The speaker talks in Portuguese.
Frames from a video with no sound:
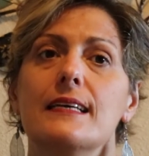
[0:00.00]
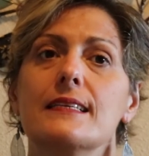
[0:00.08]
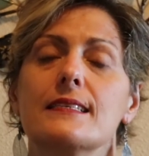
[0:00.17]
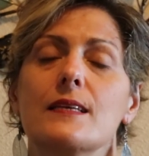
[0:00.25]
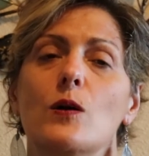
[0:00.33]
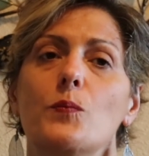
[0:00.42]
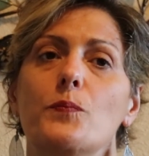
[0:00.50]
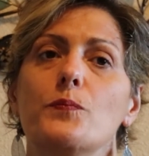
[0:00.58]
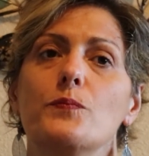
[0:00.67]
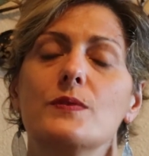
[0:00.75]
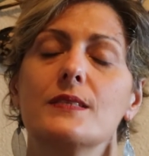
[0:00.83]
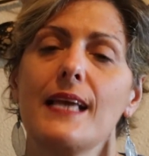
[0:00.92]
São
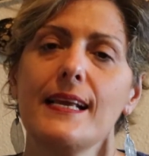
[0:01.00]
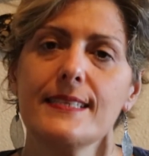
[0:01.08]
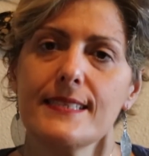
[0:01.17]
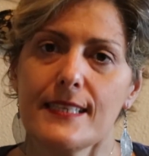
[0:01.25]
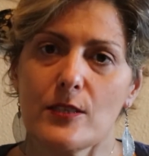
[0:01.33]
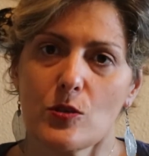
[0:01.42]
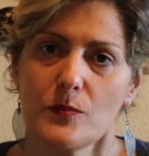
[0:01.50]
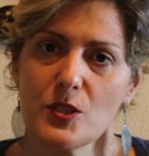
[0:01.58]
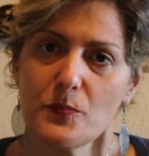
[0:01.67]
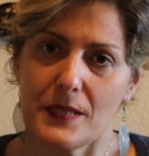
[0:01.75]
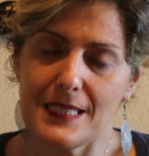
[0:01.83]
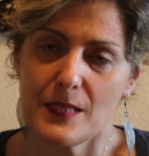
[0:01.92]
seis síndromes
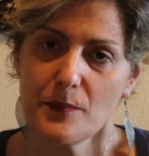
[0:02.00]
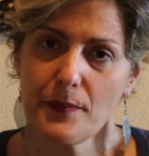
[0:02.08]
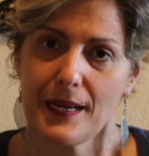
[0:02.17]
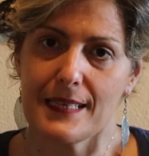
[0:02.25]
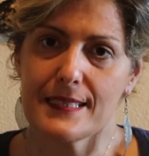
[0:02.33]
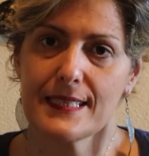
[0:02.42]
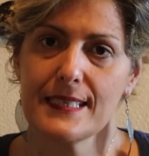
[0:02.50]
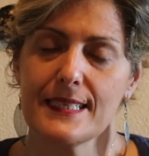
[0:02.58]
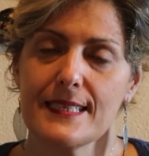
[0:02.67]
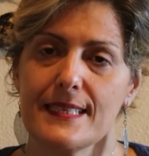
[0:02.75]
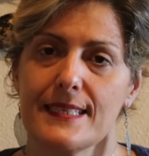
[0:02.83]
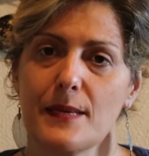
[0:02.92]
principais que
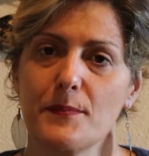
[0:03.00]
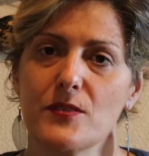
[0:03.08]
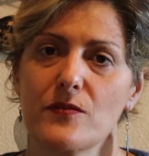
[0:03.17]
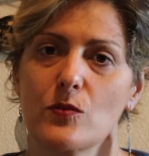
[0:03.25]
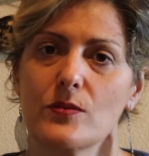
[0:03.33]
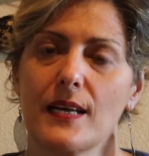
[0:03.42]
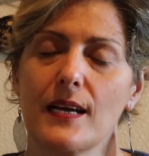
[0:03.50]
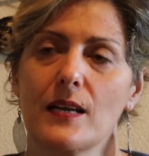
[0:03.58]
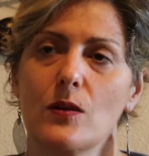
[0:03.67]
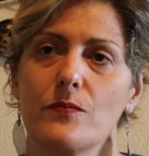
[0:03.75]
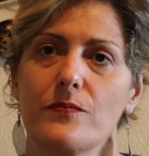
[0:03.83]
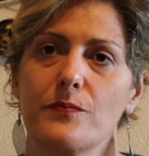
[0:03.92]
esses exames vão estar
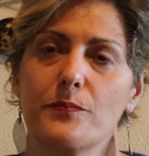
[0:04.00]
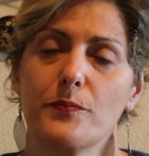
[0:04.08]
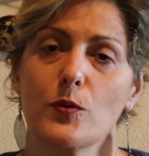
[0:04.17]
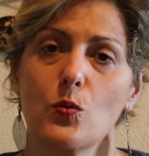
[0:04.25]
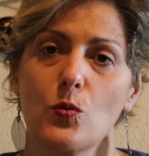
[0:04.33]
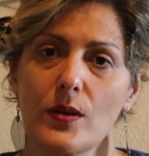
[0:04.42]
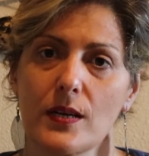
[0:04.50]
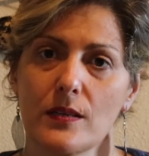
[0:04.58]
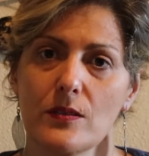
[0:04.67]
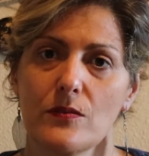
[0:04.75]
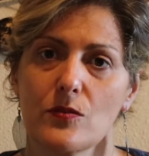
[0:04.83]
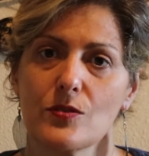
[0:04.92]
tá
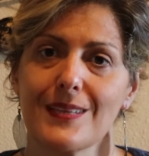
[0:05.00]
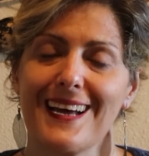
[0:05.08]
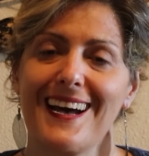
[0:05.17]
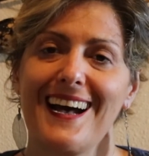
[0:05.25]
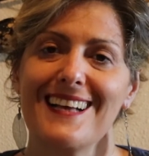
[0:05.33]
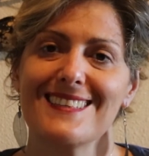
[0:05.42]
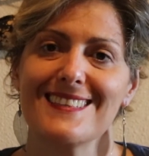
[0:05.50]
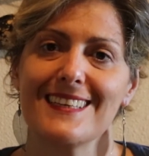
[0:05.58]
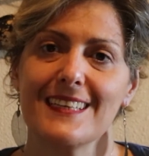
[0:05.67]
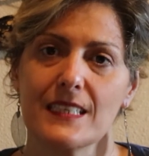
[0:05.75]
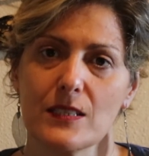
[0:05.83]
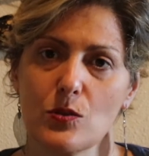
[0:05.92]
procurando, vão estar tá
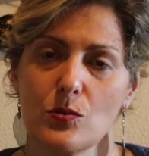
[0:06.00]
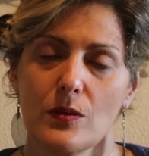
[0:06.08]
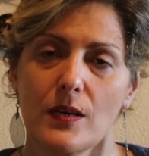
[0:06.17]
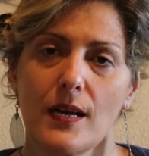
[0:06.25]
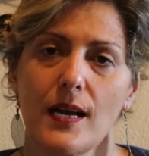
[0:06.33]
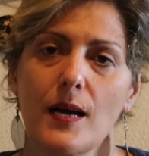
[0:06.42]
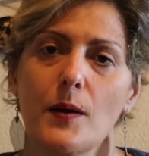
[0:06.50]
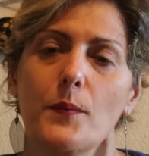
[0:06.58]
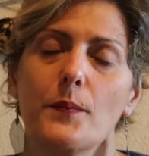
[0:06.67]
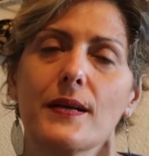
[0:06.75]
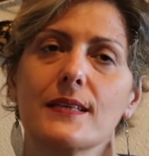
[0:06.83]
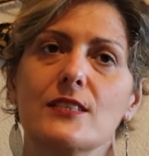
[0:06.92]
rastreando
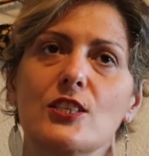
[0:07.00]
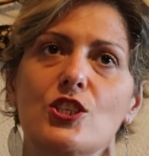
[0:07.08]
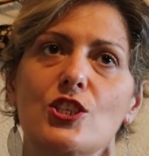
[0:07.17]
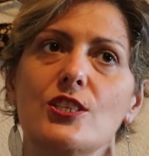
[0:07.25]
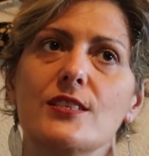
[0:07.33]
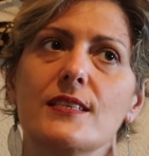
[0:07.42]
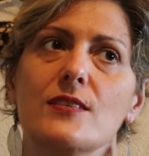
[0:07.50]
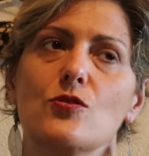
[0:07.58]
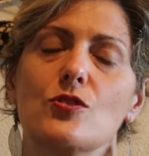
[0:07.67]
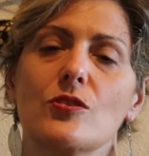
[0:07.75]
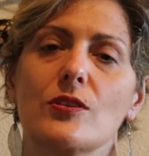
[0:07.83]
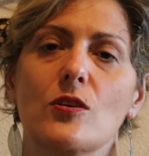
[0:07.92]
para a gente dizer se o
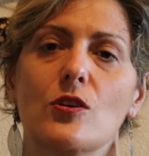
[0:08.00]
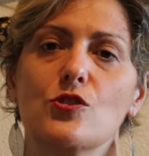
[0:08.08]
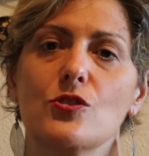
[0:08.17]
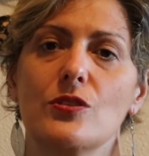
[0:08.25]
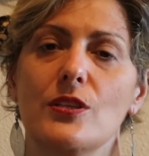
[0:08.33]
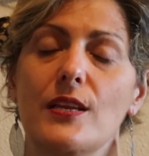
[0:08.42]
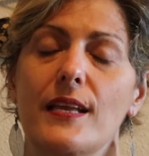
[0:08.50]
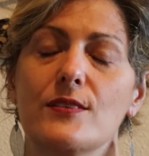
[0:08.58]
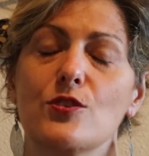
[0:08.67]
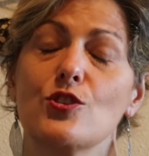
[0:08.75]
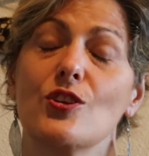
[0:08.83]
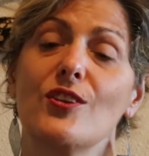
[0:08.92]
seu negócio,
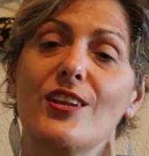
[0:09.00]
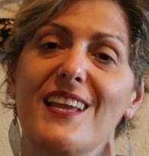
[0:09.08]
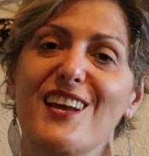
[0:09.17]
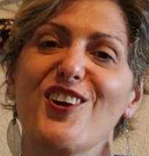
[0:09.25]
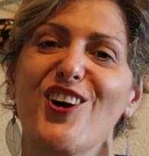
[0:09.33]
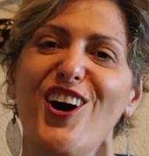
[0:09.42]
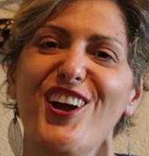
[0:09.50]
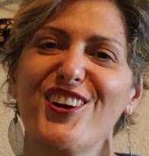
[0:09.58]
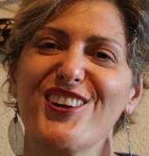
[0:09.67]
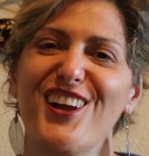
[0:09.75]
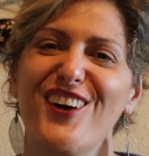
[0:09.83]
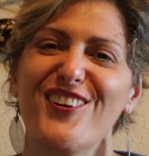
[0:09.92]
se o seu neném corre
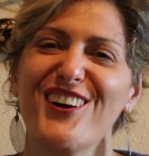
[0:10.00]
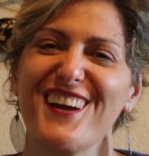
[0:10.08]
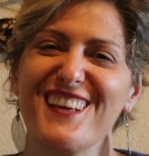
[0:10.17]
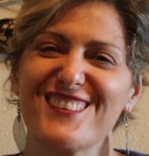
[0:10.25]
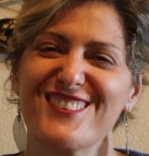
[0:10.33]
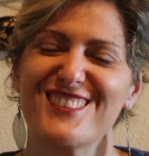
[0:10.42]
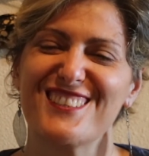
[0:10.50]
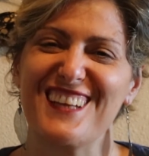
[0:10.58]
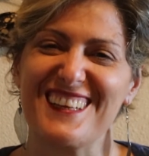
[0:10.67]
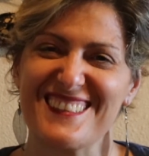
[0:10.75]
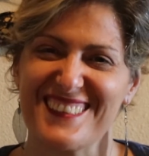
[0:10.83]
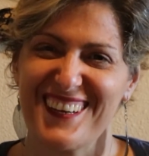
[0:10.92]
ou não o risco de
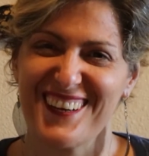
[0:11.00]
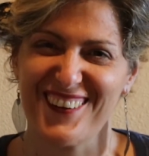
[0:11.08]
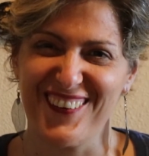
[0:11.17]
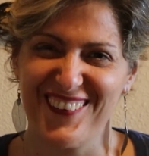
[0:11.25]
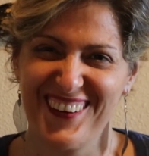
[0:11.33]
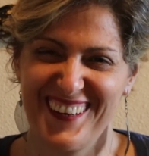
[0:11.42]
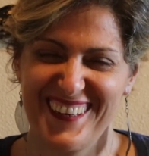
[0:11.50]
nascer com,